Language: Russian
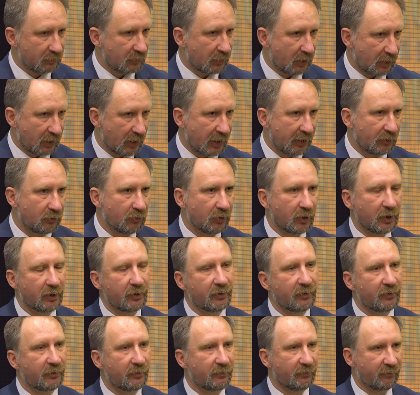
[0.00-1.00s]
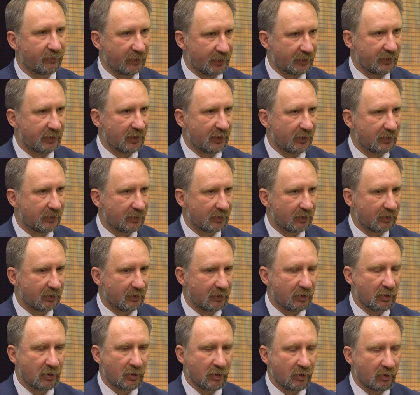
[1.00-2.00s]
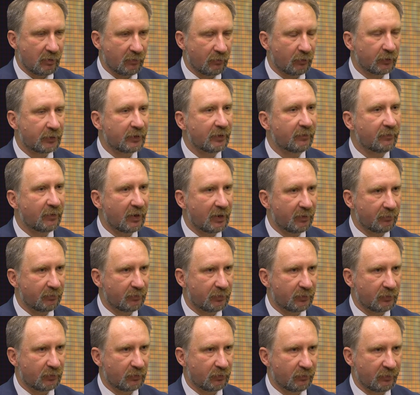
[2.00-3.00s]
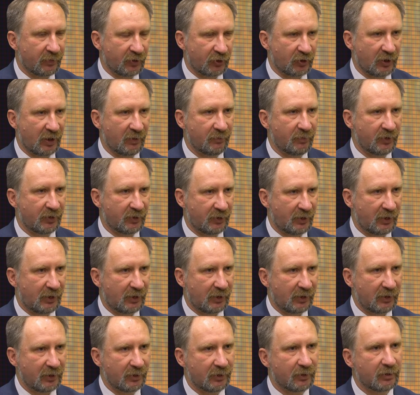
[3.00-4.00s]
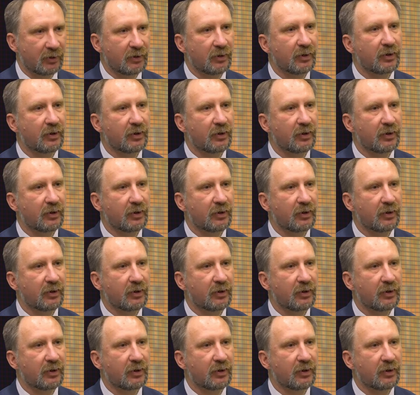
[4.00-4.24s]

радуя владельца. Вот и вам, уважаемые зрители,